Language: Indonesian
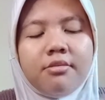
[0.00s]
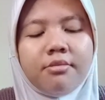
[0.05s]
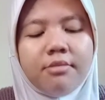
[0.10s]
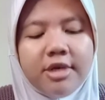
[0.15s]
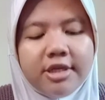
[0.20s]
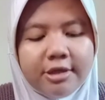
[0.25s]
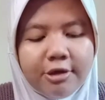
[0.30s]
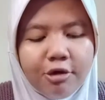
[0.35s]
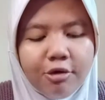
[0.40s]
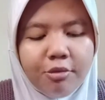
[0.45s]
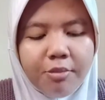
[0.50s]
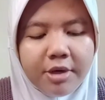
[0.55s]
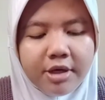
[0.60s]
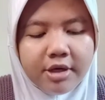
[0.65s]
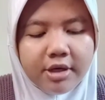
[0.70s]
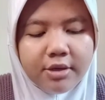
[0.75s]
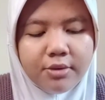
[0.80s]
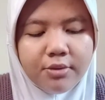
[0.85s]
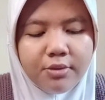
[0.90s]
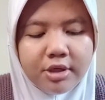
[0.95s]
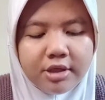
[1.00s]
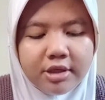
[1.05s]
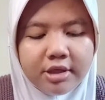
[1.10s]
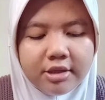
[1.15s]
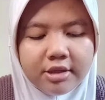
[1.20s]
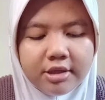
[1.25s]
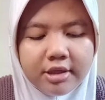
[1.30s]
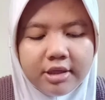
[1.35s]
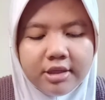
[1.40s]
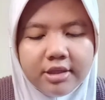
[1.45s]
biasa aku pakai dua
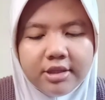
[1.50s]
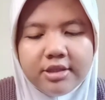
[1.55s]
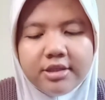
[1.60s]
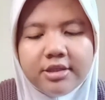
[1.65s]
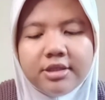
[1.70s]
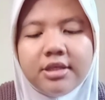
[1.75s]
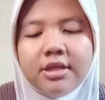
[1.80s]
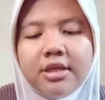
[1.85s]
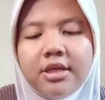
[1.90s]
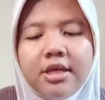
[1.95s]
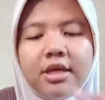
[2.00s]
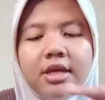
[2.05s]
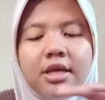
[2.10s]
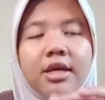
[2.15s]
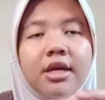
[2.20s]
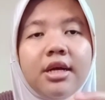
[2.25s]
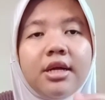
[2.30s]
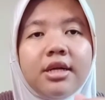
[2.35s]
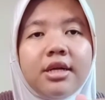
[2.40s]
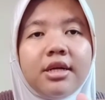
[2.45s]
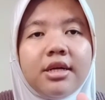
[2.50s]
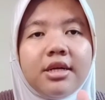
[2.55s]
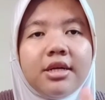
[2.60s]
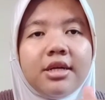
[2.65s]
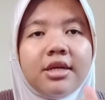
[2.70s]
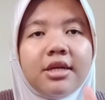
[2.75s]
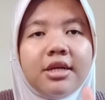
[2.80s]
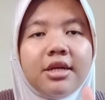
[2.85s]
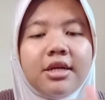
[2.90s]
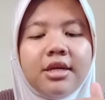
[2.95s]
tetes
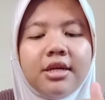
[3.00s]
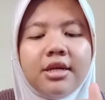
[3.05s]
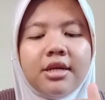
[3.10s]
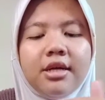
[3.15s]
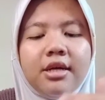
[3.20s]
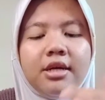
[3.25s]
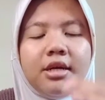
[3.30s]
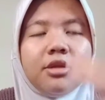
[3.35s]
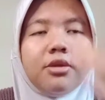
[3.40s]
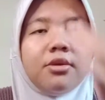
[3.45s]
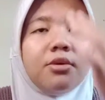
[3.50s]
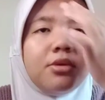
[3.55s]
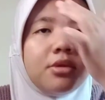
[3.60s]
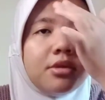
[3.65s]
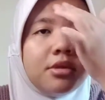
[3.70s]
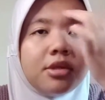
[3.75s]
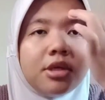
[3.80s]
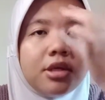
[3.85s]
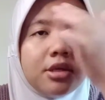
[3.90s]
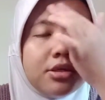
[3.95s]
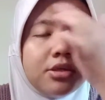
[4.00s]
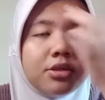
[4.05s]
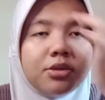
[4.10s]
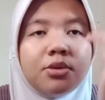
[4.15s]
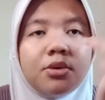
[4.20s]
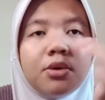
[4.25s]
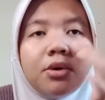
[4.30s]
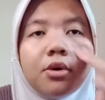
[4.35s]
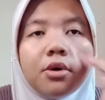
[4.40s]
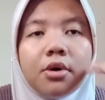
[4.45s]
dan itu
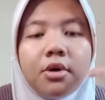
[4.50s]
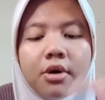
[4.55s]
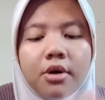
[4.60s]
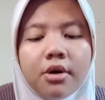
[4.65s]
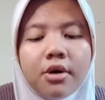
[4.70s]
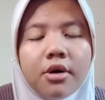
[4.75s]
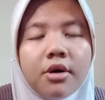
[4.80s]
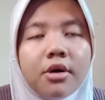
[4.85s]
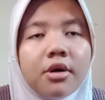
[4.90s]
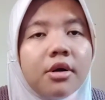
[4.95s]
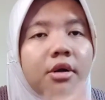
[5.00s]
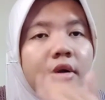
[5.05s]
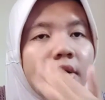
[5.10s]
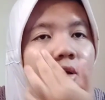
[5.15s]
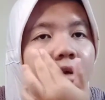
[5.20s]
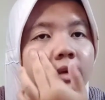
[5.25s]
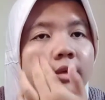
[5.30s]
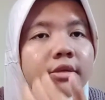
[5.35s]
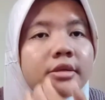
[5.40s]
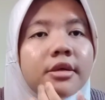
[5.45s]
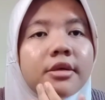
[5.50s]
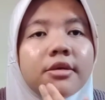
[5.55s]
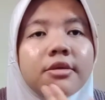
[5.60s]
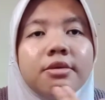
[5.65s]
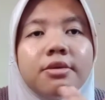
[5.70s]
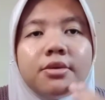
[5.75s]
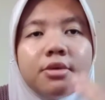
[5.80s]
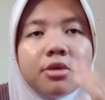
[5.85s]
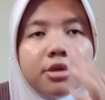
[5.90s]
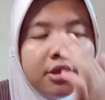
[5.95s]
tekstur
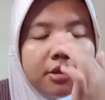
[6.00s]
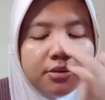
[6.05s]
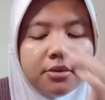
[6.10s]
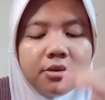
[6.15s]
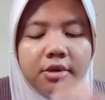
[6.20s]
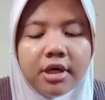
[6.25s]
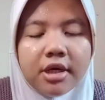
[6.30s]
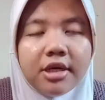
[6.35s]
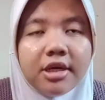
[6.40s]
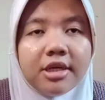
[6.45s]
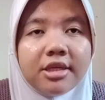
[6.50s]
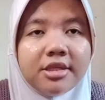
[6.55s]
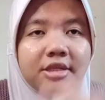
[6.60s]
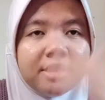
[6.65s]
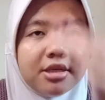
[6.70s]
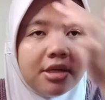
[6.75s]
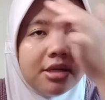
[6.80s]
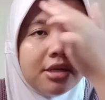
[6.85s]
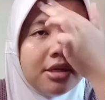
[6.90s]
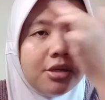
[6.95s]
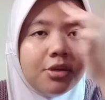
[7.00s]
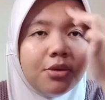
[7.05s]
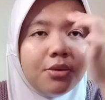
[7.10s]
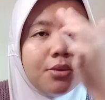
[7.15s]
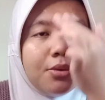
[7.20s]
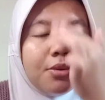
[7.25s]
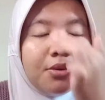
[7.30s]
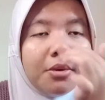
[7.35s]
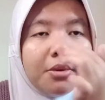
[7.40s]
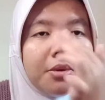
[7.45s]
teksturnya tuh kayak gel
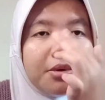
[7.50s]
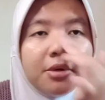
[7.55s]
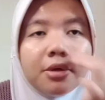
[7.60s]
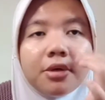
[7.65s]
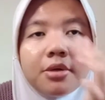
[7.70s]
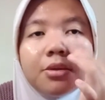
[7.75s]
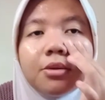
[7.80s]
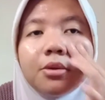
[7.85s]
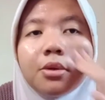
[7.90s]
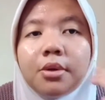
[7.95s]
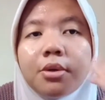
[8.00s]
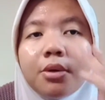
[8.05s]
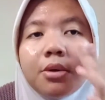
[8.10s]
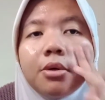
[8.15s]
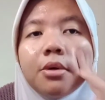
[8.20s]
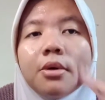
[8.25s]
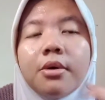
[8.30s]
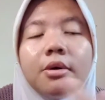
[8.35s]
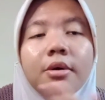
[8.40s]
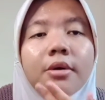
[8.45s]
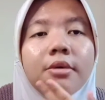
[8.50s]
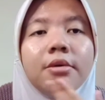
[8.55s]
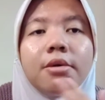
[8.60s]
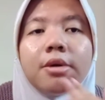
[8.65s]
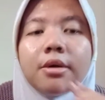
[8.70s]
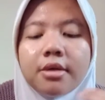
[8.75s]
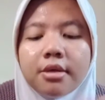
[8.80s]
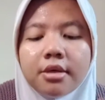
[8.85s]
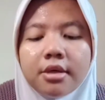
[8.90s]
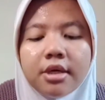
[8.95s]
gitu tuh
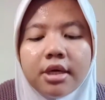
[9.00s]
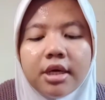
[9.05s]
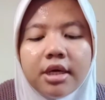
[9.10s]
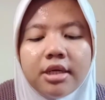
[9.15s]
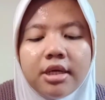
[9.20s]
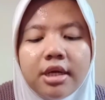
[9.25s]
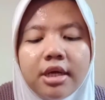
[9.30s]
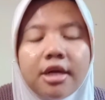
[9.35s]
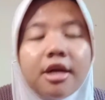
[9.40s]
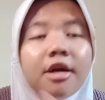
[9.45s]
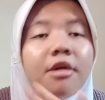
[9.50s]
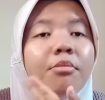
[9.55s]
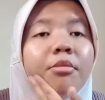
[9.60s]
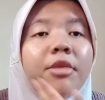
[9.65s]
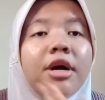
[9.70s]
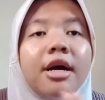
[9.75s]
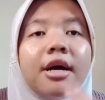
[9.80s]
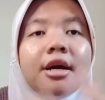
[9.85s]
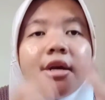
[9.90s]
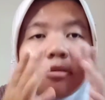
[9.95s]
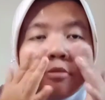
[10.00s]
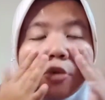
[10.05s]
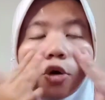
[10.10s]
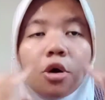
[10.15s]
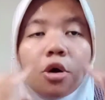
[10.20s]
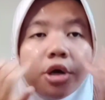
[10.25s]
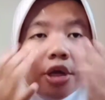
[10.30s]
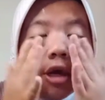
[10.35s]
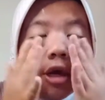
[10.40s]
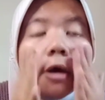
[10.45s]
ini enak banget
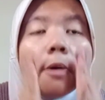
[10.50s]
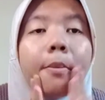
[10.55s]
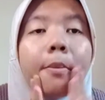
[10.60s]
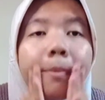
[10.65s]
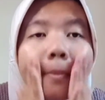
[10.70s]
pokoknya